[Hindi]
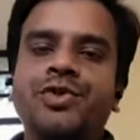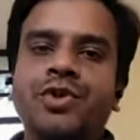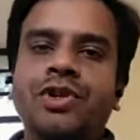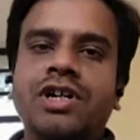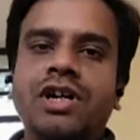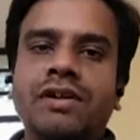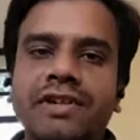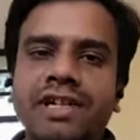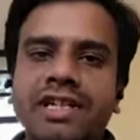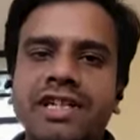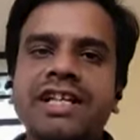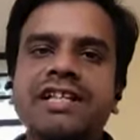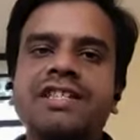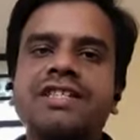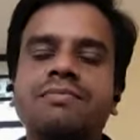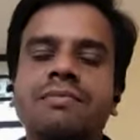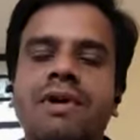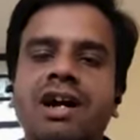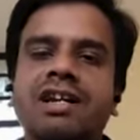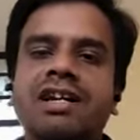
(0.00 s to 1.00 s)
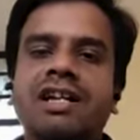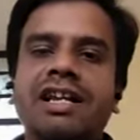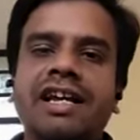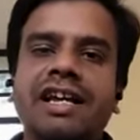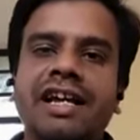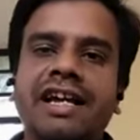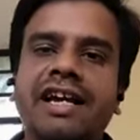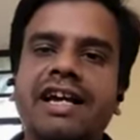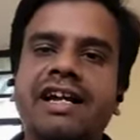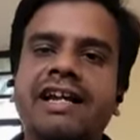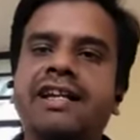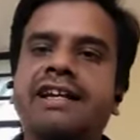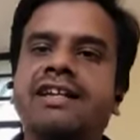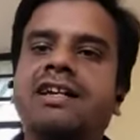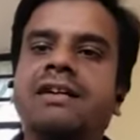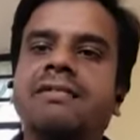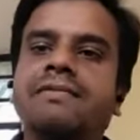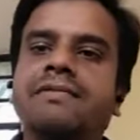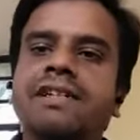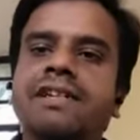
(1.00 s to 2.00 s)
जो गवर्नेंस मॉडल है
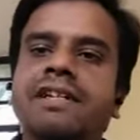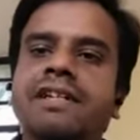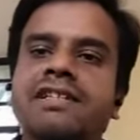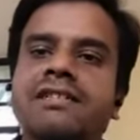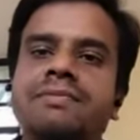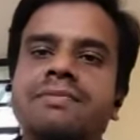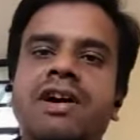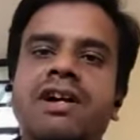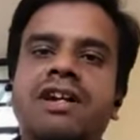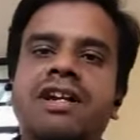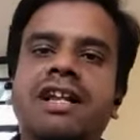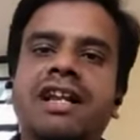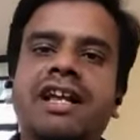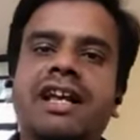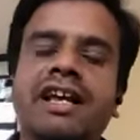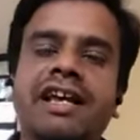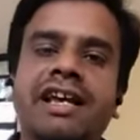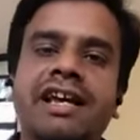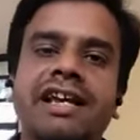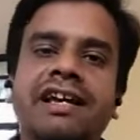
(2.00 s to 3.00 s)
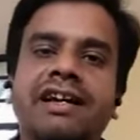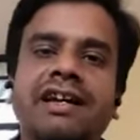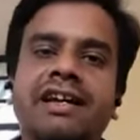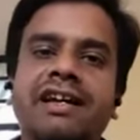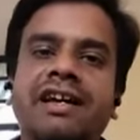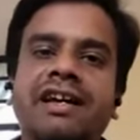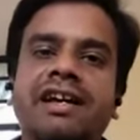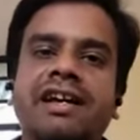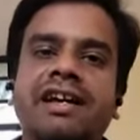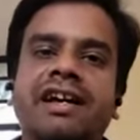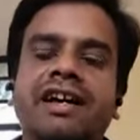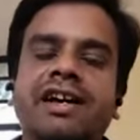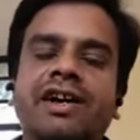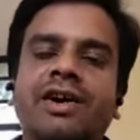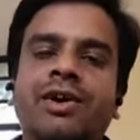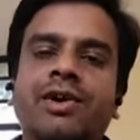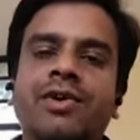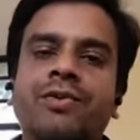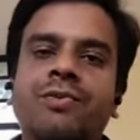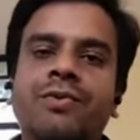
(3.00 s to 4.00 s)
इंडियन गवर्नेंस मॉडल है
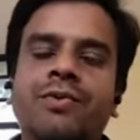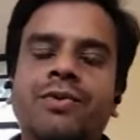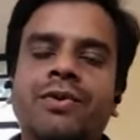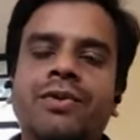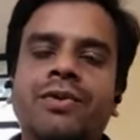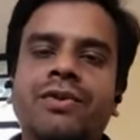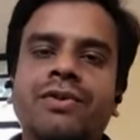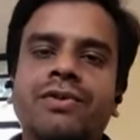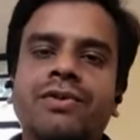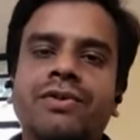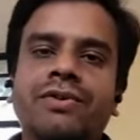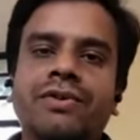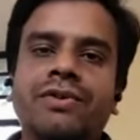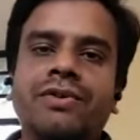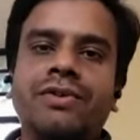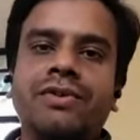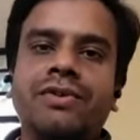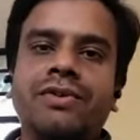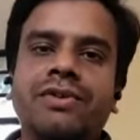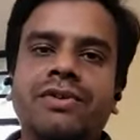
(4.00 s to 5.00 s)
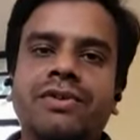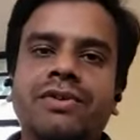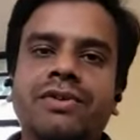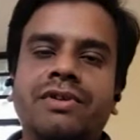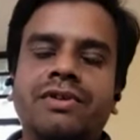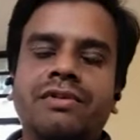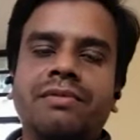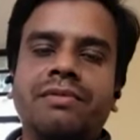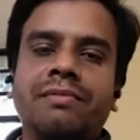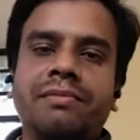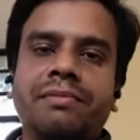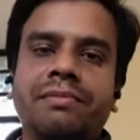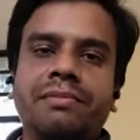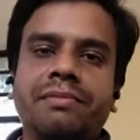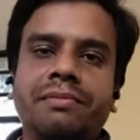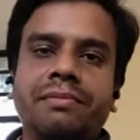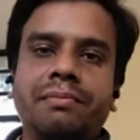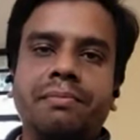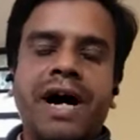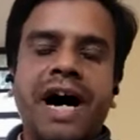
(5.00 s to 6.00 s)
वो
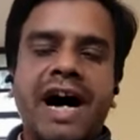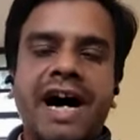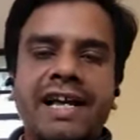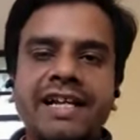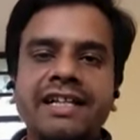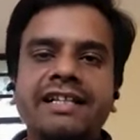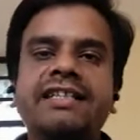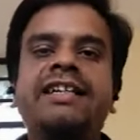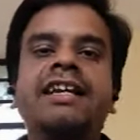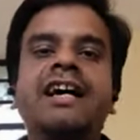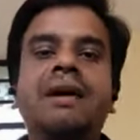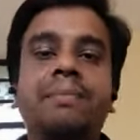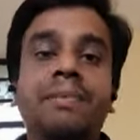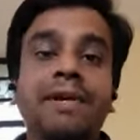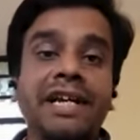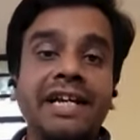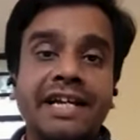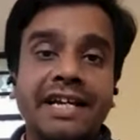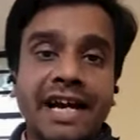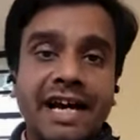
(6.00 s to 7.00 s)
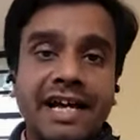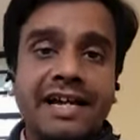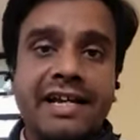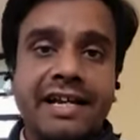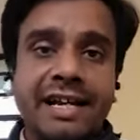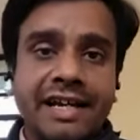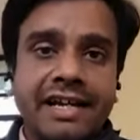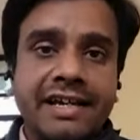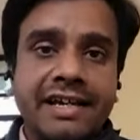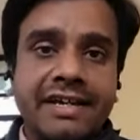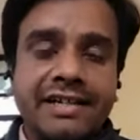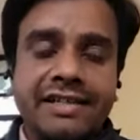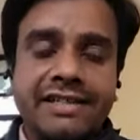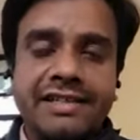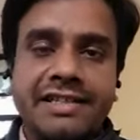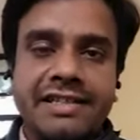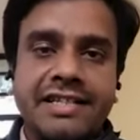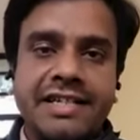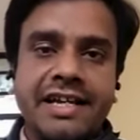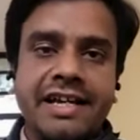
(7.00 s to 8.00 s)
भारत की अपनी क्या रही है
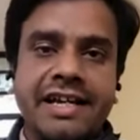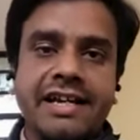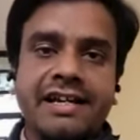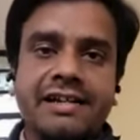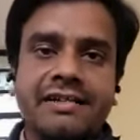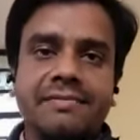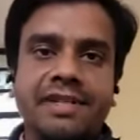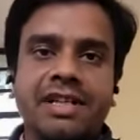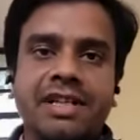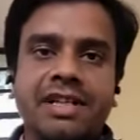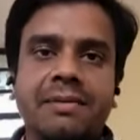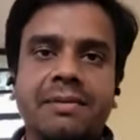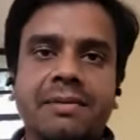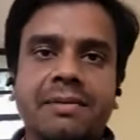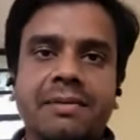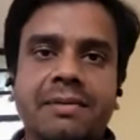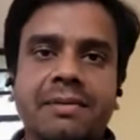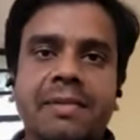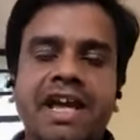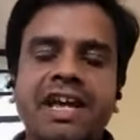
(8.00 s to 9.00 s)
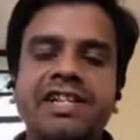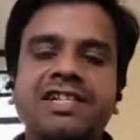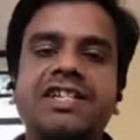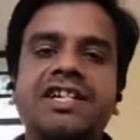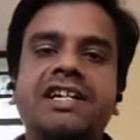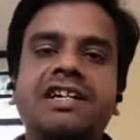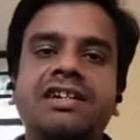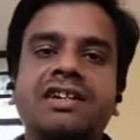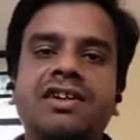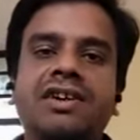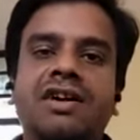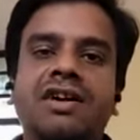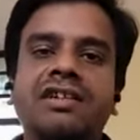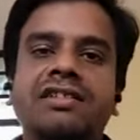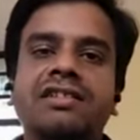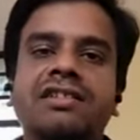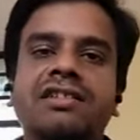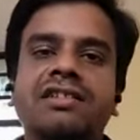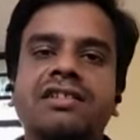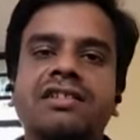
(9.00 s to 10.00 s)
ठीक है मतलब एंशियंट
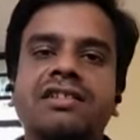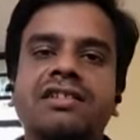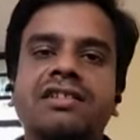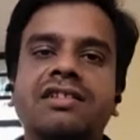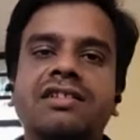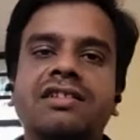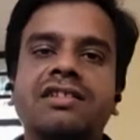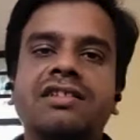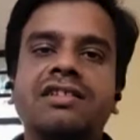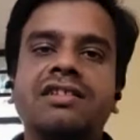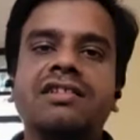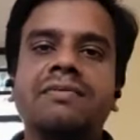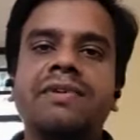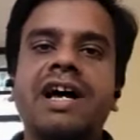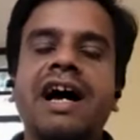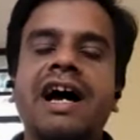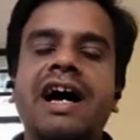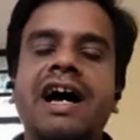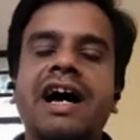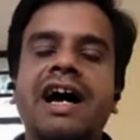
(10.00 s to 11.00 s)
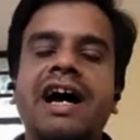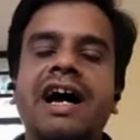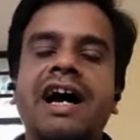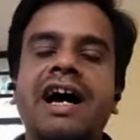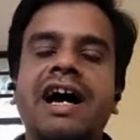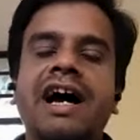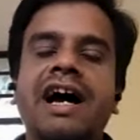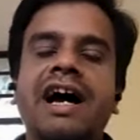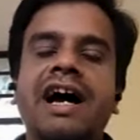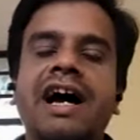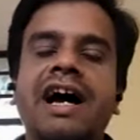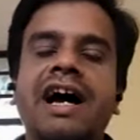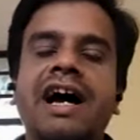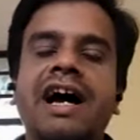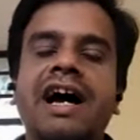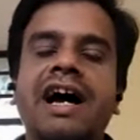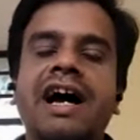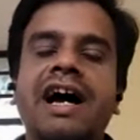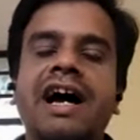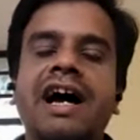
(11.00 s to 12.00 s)
नॉलेज सिस्टम या आईकेएस की
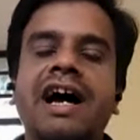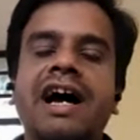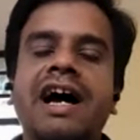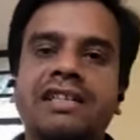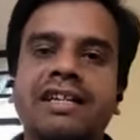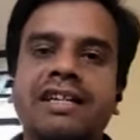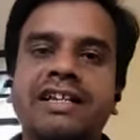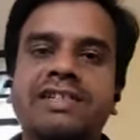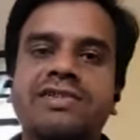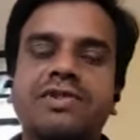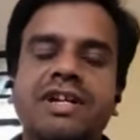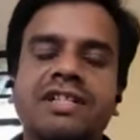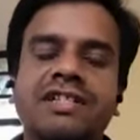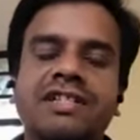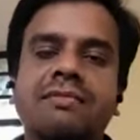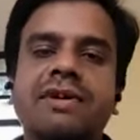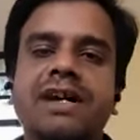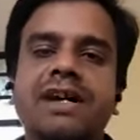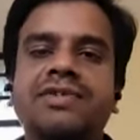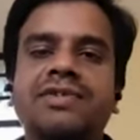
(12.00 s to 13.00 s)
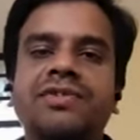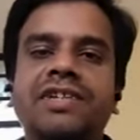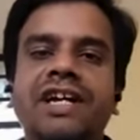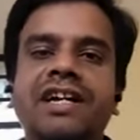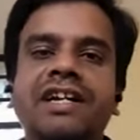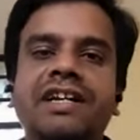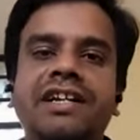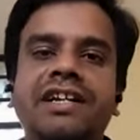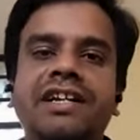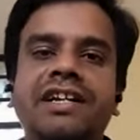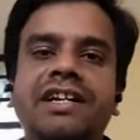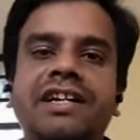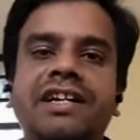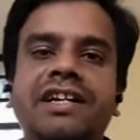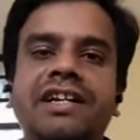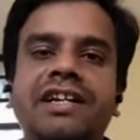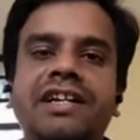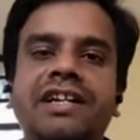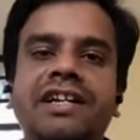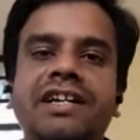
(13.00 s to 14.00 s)
अगर हम बात करें जो आजकल बात
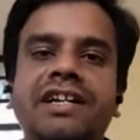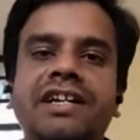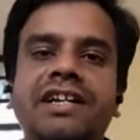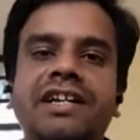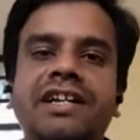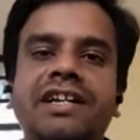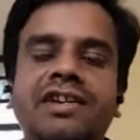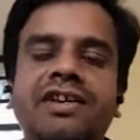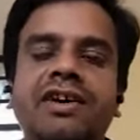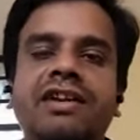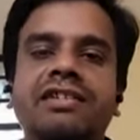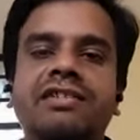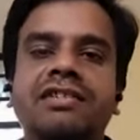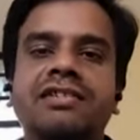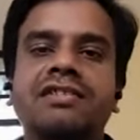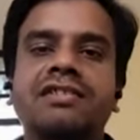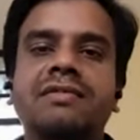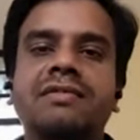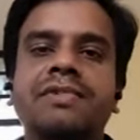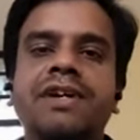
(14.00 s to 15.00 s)
होती है इंडियन नॉलेज